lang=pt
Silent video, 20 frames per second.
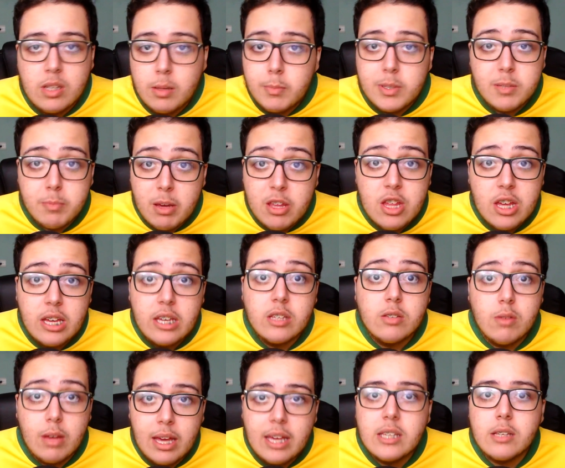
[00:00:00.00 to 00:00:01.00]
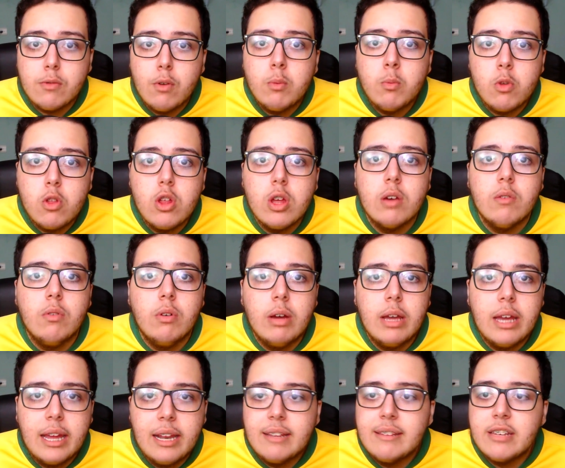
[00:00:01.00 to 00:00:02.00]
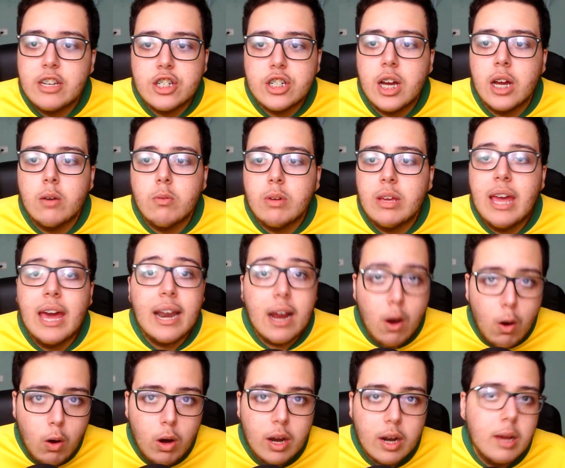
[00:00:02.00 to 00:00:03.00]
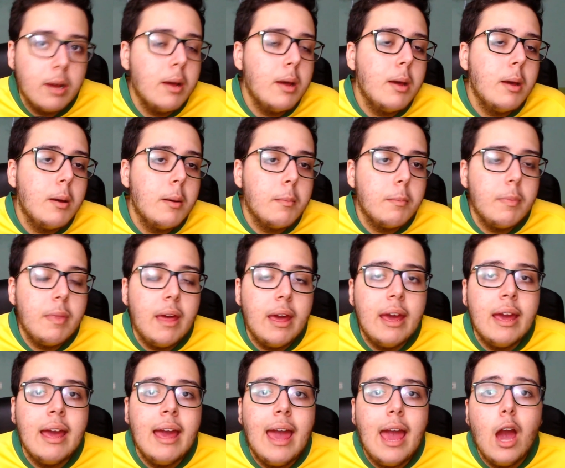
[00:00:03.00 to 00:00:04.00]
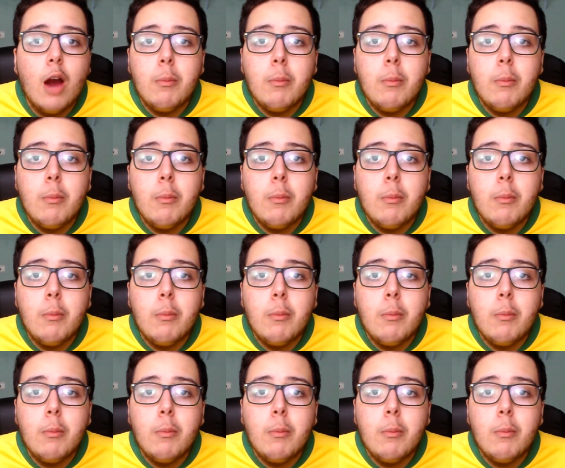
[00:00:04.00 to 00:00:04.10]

Simplesmente é isso. Esse foi o motivo. Eles acharam que era hora né?